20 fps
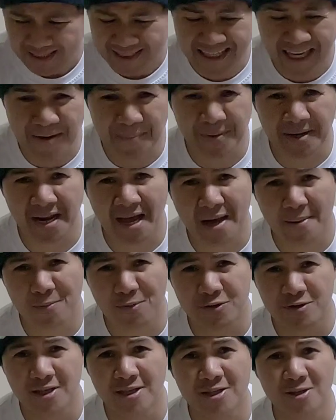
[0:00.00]
saan man
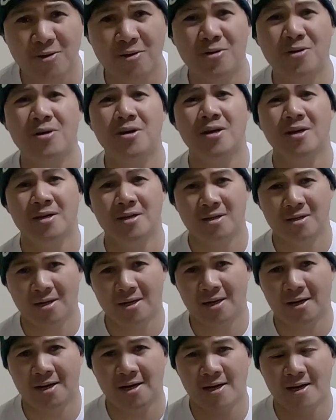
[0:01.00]
naabutin to,
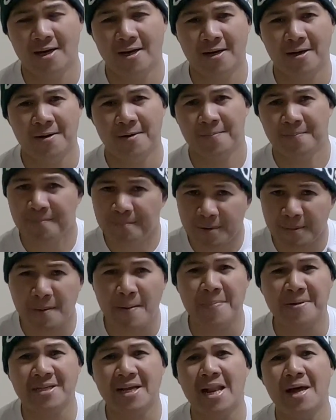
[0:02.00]
uh,
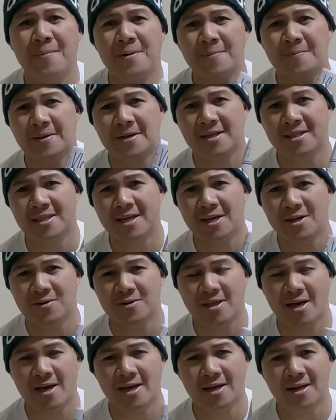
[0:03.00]
magpapasalamat pa rin tayo
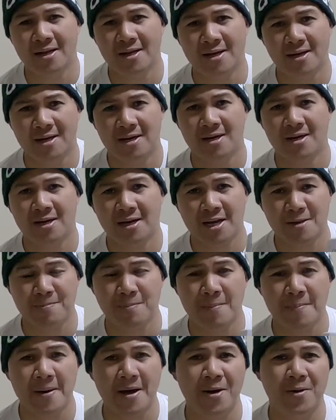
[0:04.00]
dahil uh, kahit
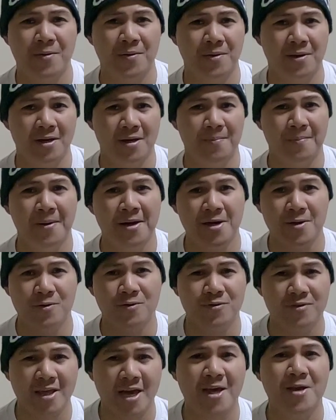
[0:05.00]
papano eh
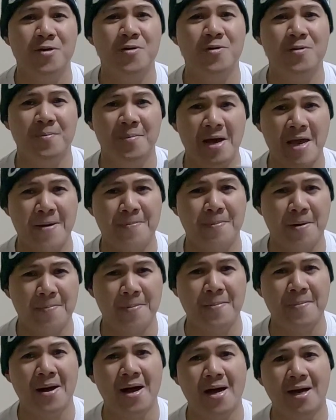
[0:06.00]
mayroon tayong
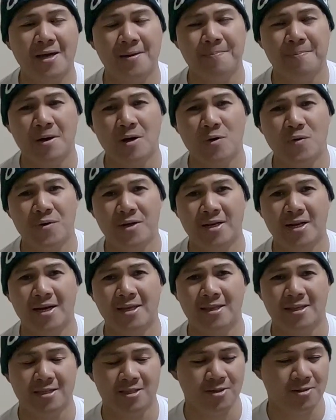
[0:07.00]
maipapamahagi pag uwi
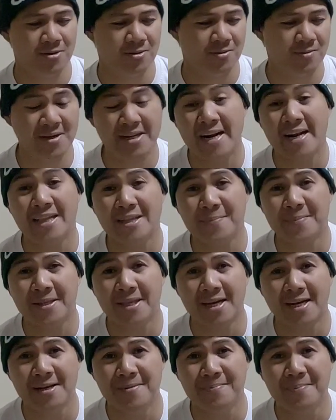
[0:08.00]
natin. So, wag na natin
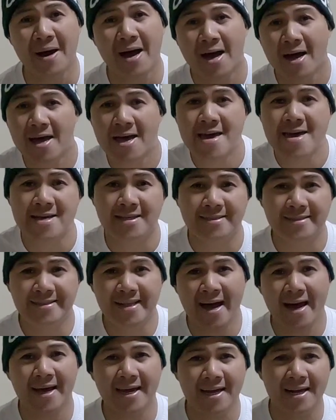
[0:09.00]
patagalin pa
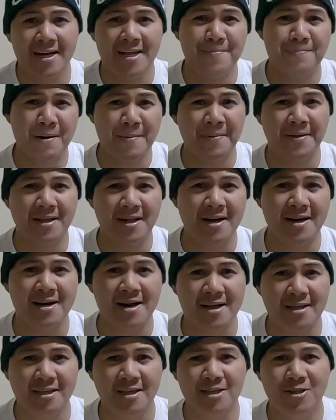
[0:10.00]
dahil ipapadala na
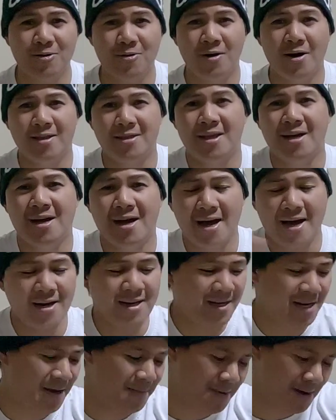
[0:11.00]
natin to at
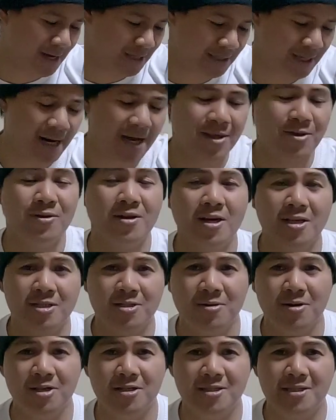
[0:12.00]
tanghali na, baka sarado na.
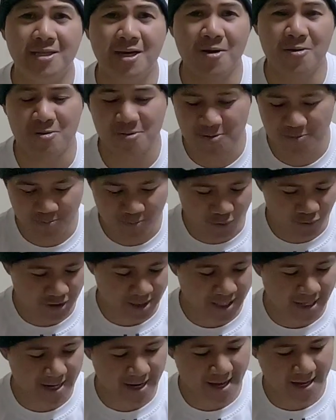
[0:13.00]
So, let's go!
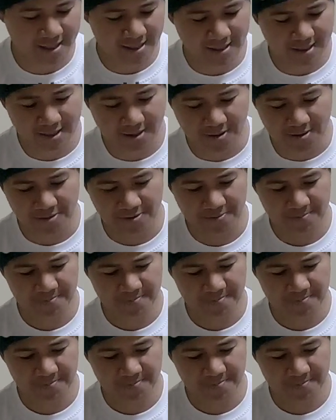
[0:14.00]
Buksan na natin to.